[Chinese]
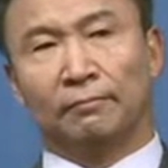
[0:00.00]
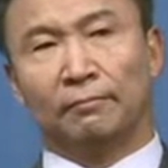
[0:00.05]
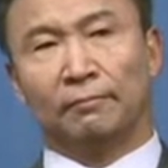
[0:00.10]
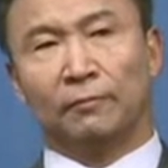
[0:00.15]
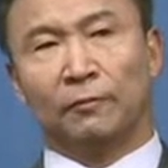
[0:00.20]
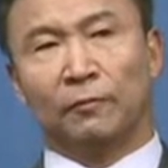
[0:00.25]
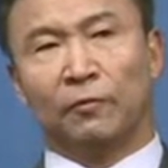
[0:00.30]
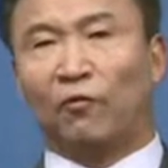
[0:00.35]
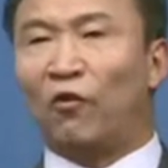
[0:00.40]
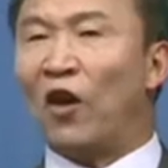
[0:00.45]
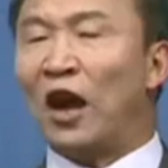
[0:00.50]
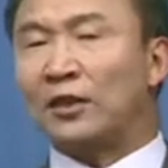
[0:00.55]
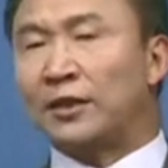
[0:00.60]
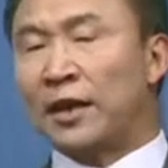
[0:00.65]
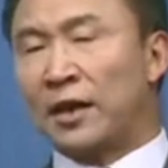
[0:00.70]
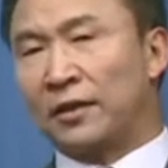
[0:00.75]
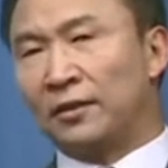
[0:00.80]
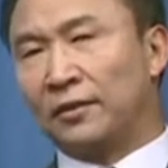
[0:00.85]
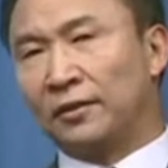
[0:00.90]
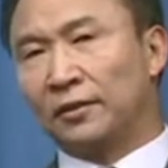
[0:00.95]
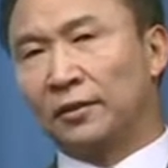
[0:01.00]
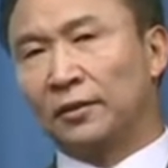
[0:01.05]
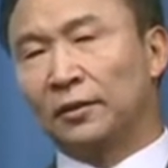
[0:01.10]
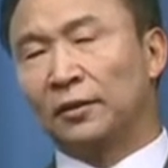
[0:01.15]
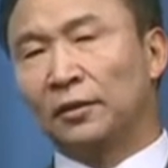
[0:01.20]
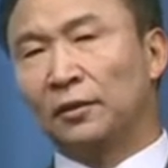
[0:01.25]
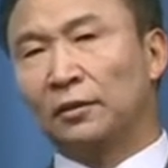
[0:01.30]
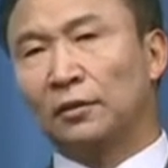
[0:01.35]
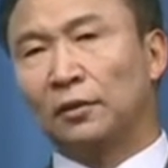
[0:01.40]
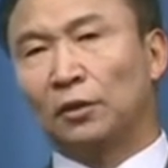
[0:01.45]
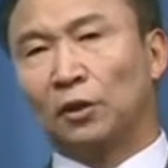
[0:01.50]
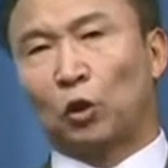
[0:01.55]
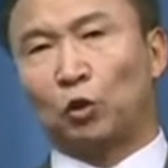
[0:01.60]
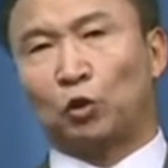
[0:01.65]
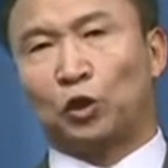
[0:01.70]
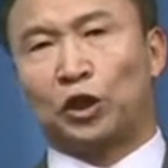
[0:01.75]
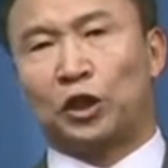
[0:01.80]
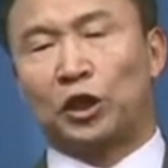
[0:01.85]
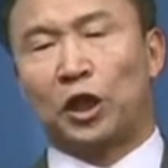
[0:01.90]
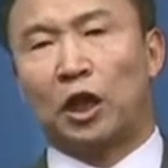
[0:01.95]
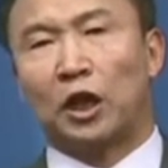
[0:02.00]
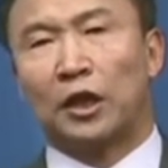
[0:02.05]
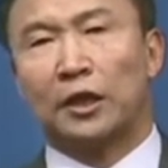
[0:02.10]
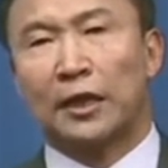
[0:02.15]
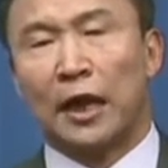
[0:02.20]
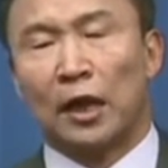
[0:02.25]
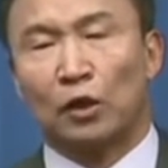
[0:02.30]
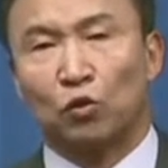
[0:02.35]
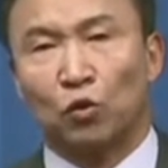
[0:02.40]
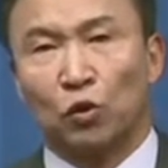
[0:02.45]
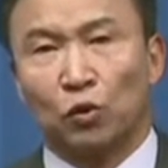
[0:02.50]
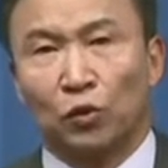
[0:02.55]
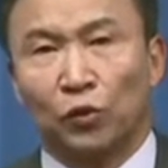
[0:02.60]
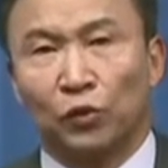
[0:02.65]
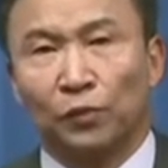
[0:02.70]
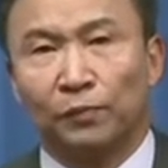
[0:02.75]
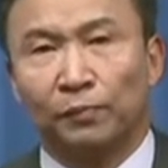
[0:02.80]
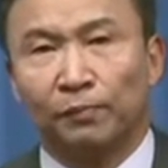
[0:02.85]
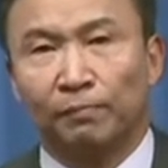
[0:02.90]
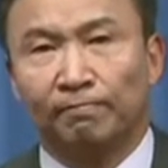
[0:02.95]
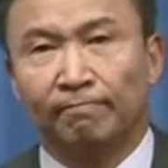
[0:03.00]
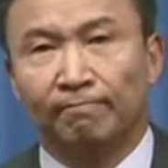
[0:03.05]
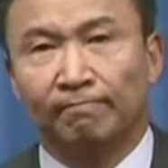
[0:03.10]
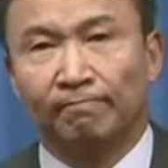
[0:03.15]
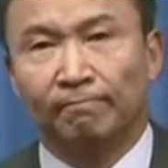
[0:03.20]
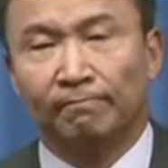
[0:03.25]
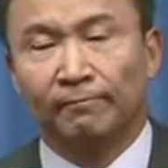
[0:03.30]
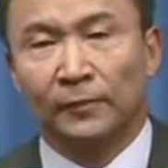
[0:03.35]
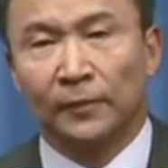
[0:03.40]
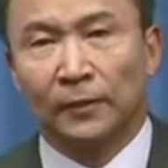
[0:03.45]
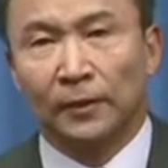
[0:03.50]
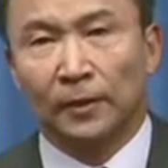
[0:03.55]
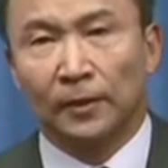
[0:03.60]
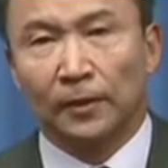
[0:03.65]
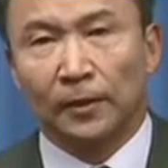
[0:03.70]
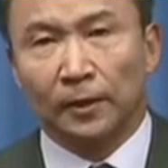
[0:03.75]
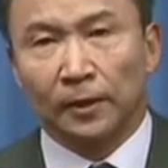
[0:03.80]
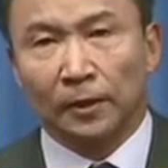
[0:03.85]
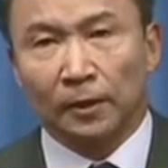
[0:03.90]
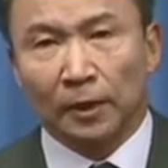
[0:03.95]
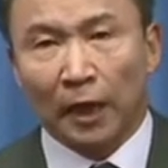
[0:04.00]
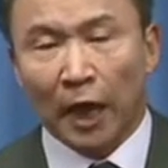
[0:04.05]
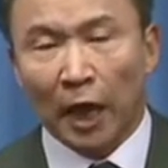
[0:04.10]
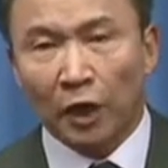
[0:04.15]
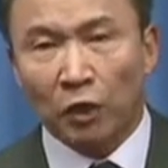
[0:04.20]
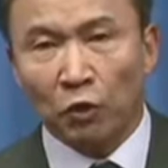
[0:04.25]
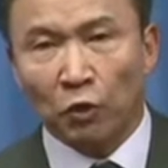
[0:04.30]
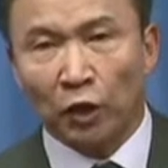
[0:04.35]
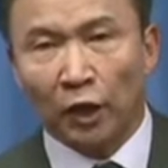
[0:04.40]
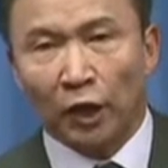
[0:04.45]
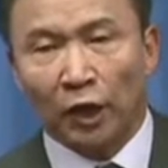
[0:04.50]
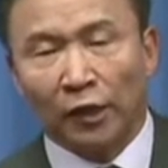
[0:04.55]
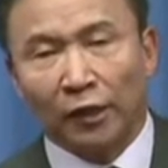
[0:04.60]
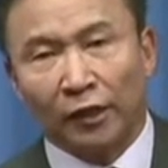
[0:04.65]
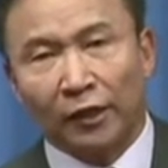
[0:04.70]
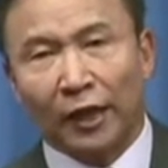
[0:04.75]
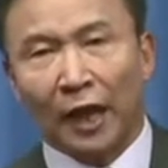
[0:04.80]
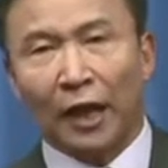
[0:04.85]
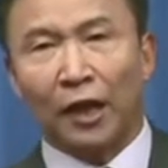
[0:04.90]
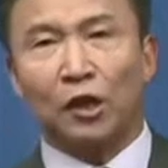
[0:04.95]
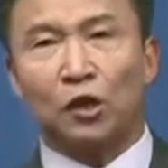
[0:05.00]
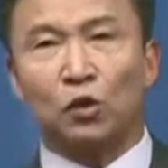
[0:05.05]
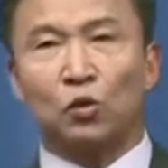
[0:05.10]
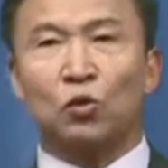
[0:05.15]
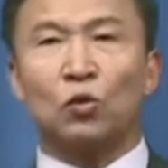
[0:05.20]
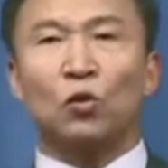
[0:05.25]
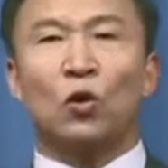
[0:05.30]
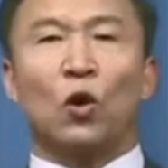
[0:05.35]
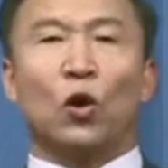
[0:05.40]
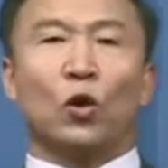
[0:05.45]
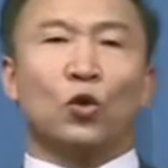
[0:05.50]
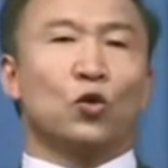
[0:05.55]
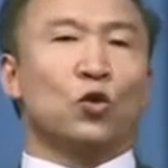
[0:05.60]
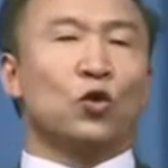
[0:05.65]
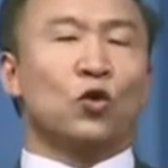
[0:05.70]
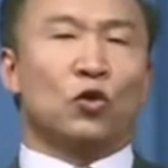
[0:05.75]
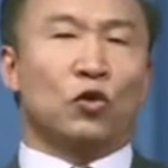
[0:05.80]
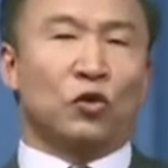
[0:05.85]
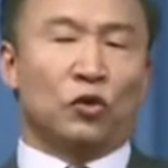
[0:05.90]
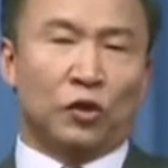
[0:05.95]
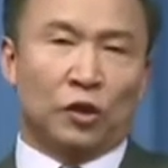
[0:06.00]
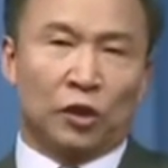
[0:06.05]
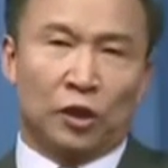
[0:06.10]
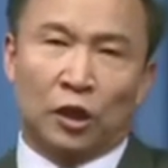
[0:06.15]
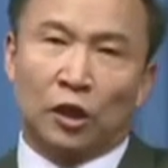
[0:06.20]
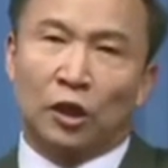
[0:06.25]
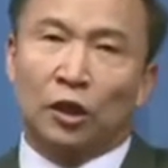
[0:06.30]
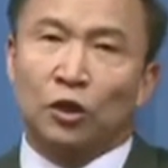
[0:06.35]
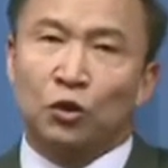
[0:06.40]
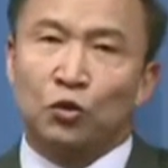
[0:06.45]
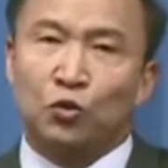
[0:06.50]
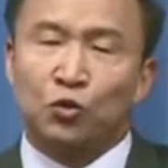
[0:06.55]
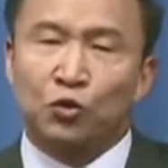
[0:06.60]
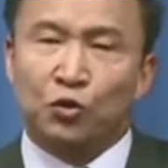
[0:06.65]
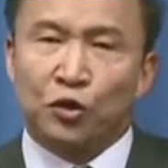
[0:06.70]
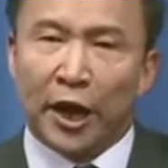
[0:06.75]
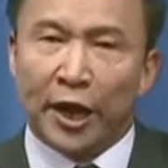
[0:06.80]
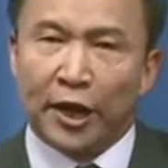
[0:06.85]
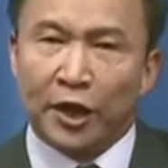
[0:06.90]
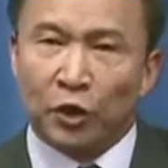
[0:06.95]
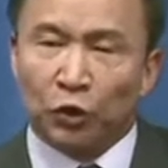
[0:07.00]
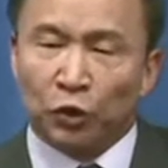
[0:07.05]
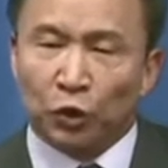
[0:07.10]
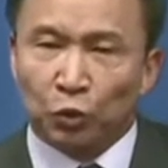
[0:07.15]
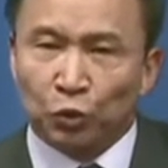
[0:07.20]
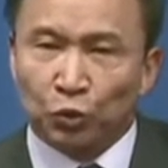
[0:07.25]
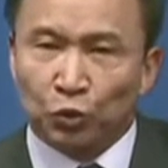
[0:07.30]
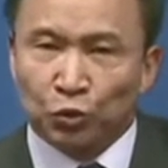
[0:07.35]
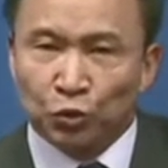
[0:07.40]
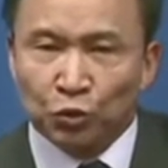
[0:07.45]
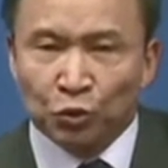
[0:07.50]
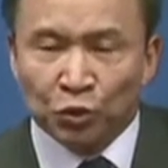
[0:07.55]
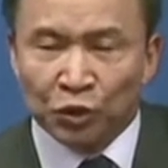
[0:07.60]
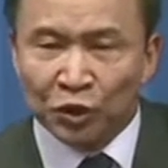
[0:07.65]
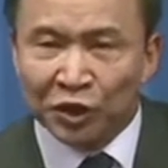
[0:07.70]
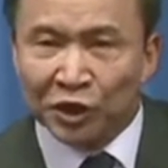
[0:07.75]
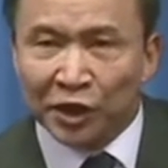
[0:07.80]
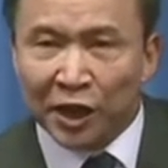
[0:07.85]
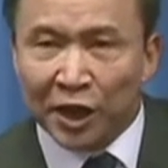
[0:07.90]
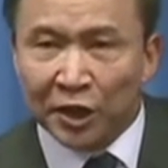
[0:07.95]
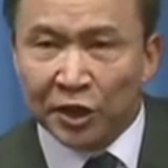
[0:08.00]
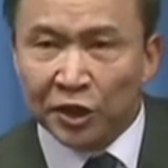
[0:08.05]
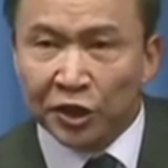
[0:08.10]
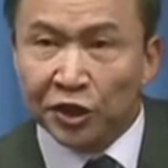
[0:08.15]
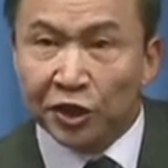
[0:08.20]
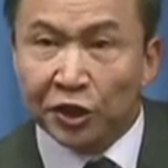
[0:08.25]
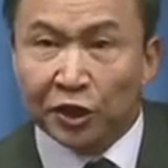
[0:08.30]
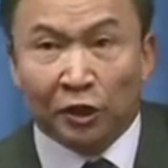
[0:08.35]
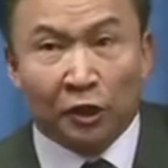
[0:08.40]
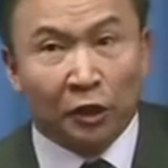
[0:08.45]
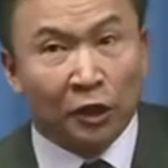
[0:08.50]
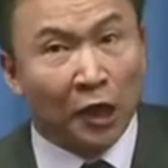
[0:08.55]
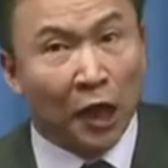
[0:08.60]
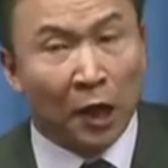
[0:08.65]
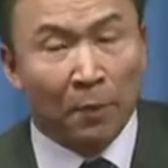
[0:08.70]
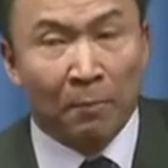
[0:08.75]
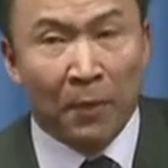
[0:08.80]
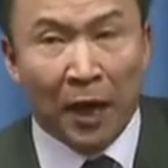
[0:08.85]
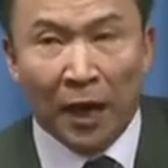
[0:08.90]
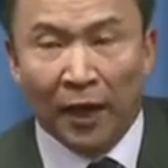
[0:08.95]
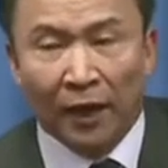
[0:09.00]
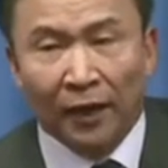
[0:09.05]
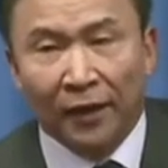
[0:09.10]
发展，都起到了很大作用。它有很大的作用，语言又有局限性，那么